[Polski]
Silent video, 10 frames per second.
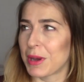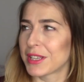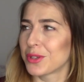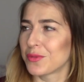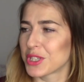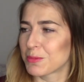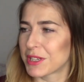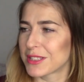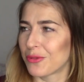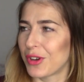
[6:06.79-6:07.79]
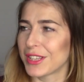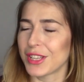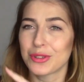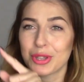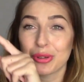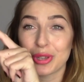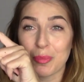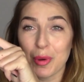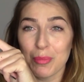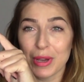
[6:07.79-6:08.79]
Pachnie również bardzo fajnie, do tego ta
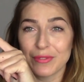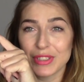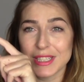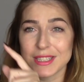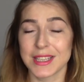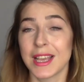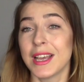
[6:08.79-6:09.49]
pompka, więc